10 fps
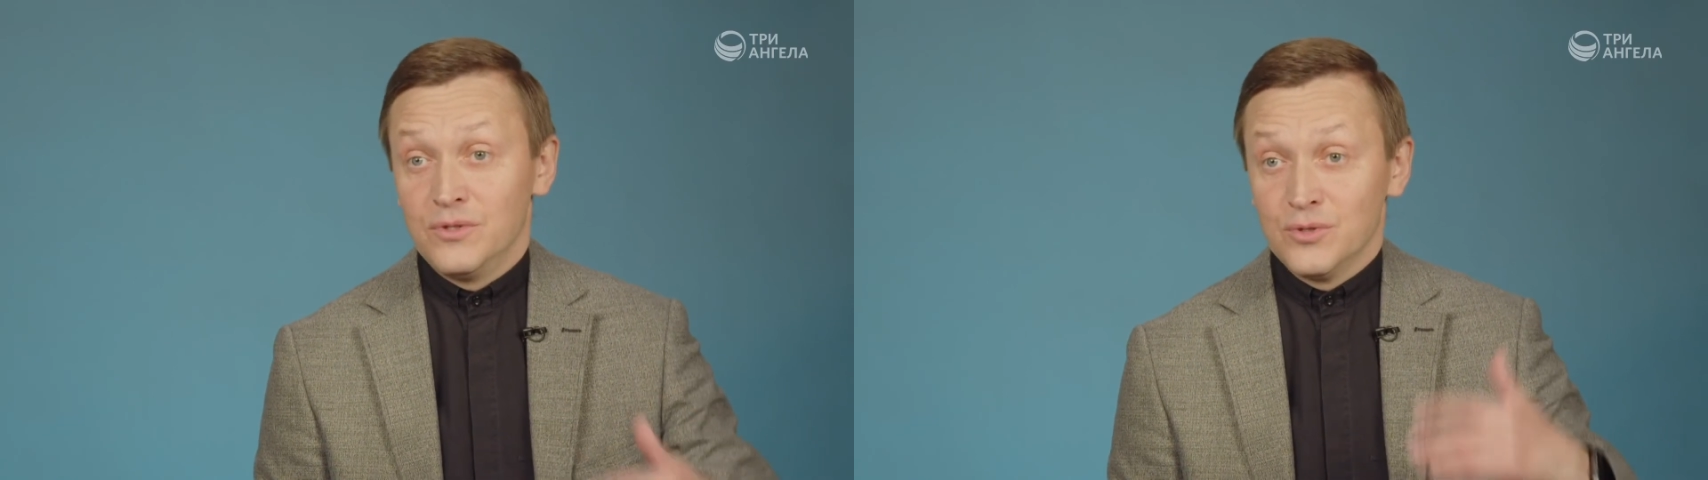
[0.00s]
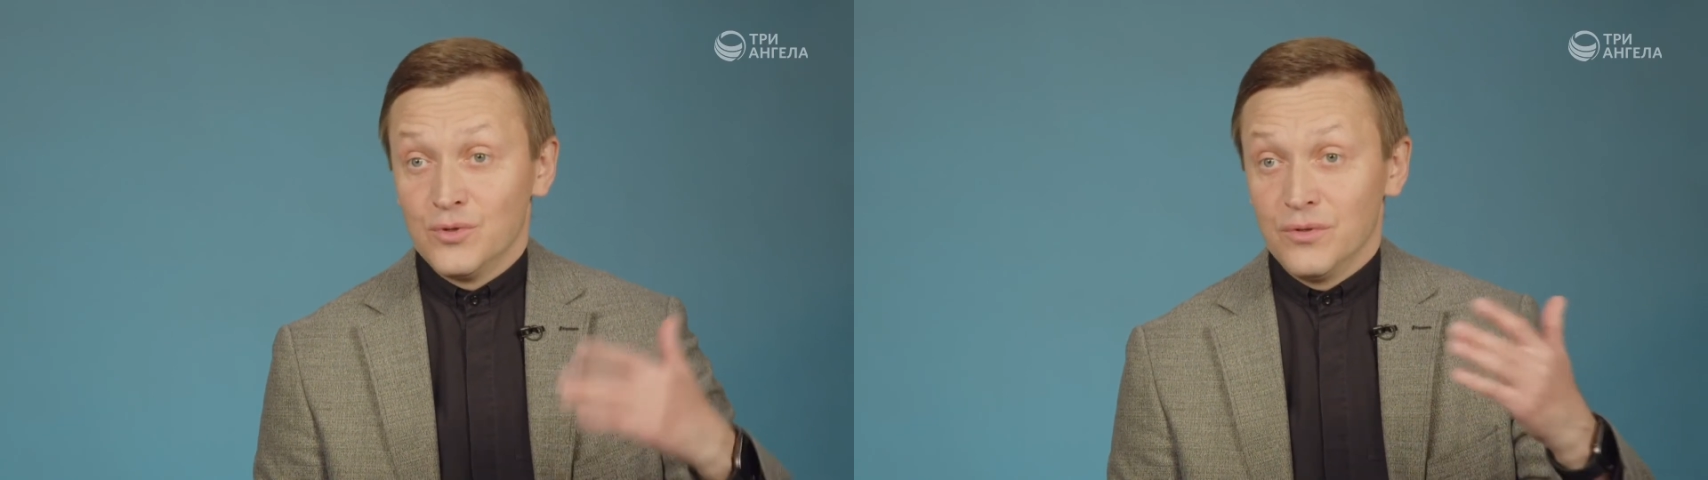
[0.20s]

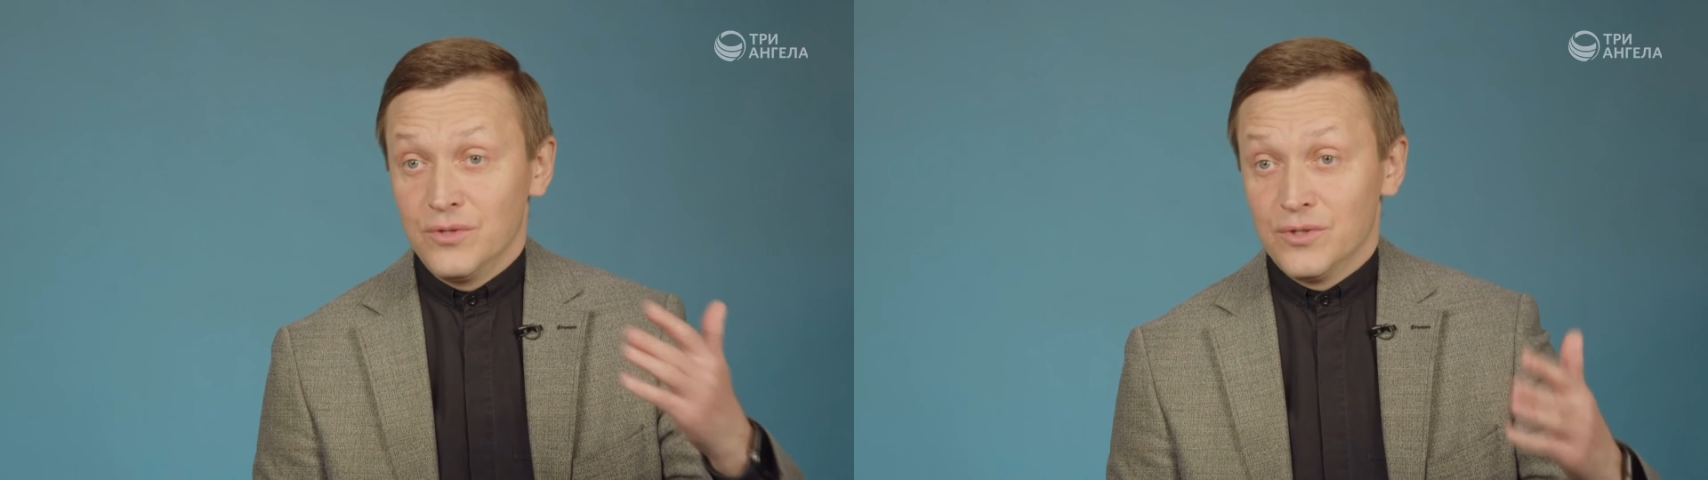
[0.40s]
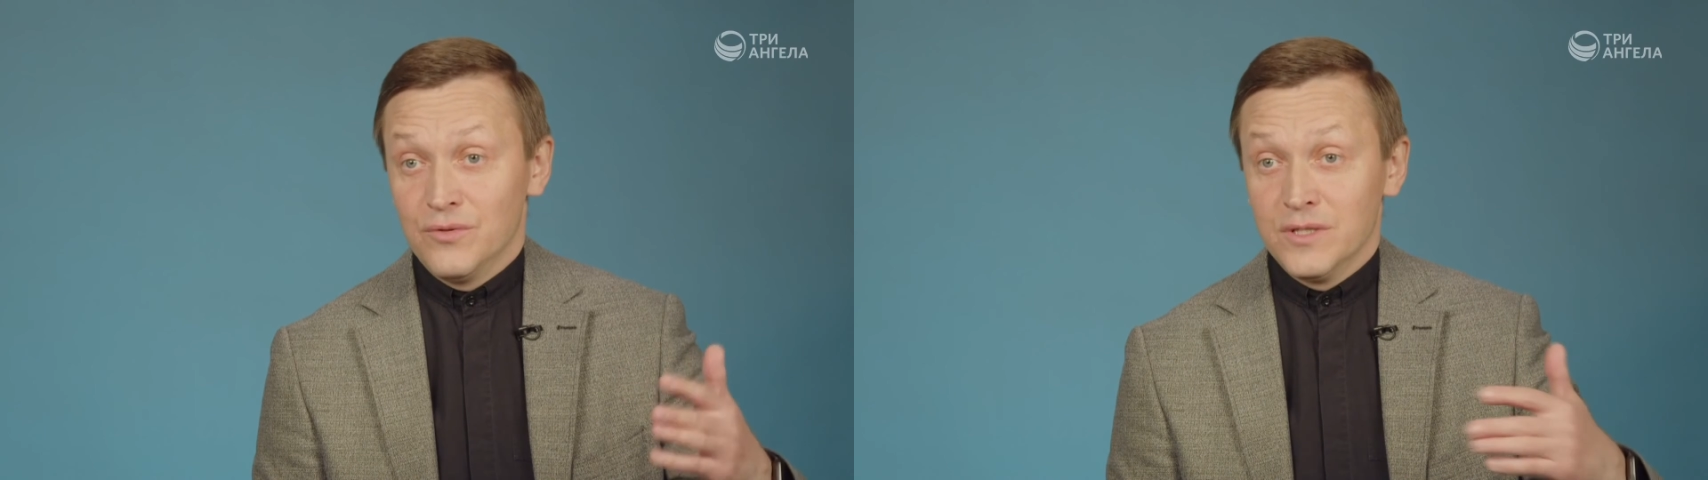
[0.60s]
тяжелой
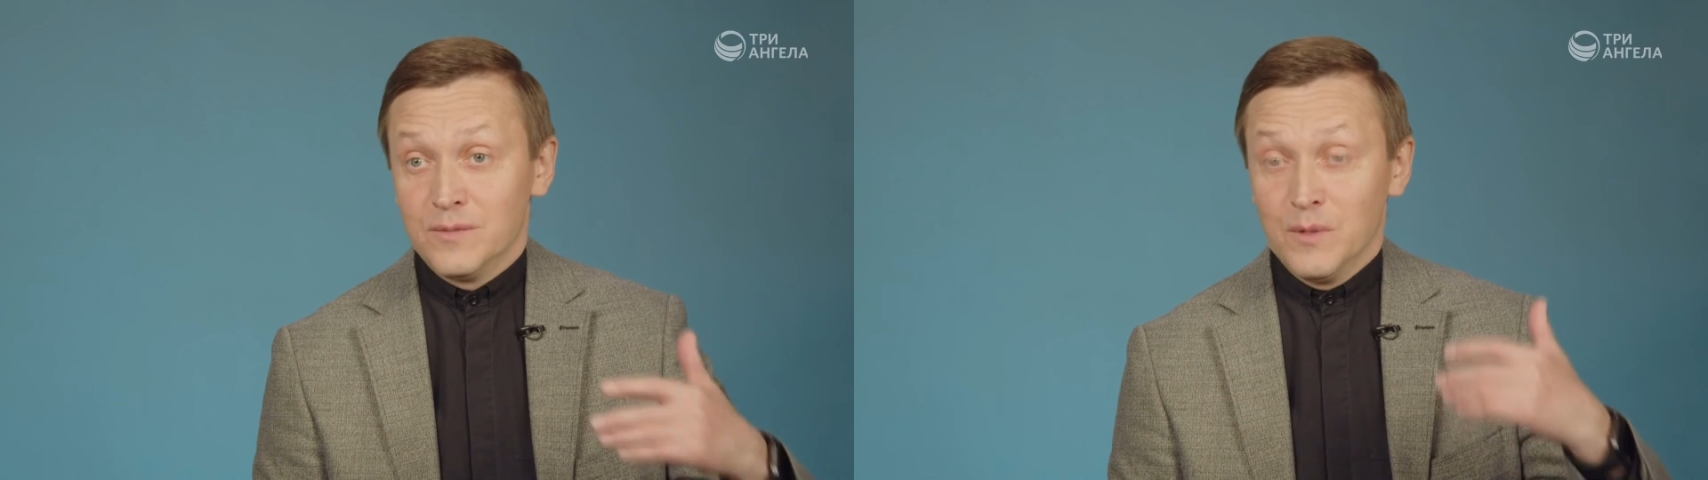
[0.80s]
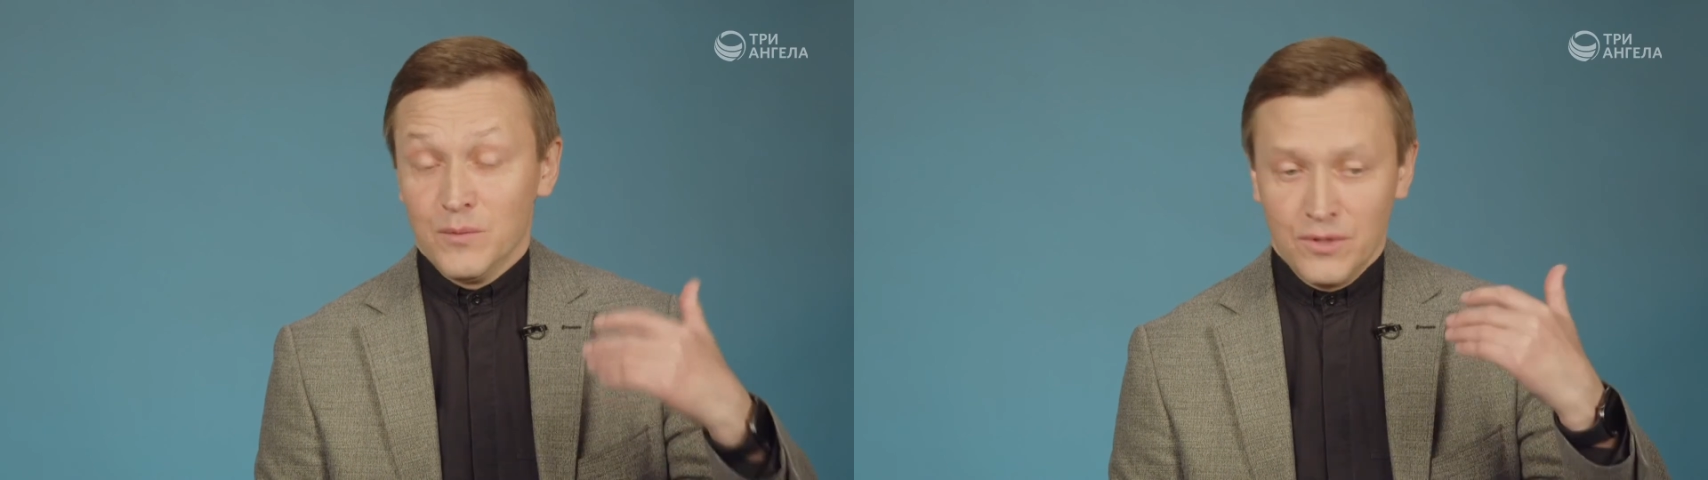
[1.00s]

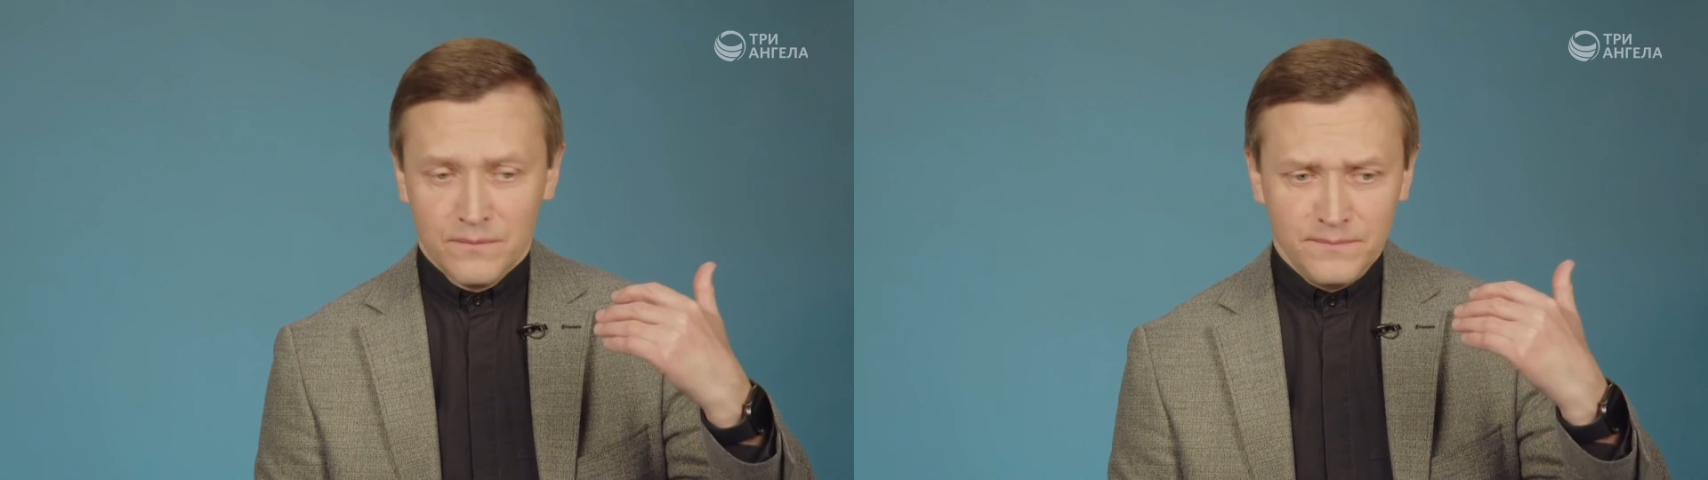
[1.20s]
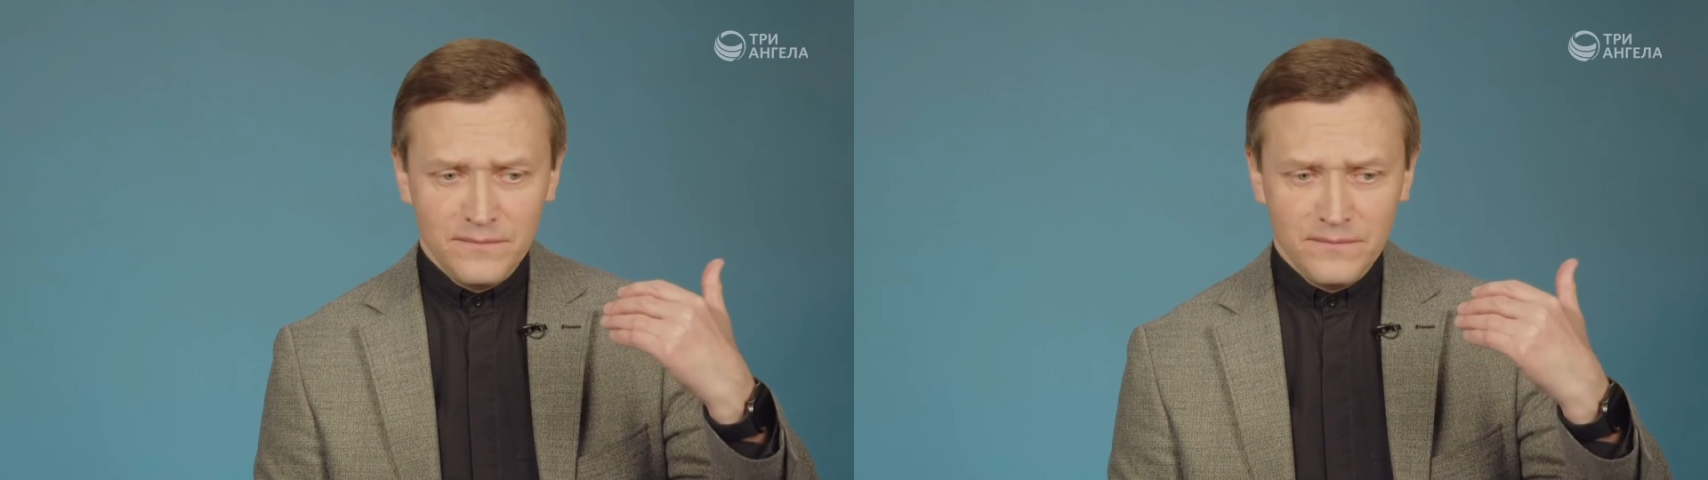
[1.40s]
ситуации, потому что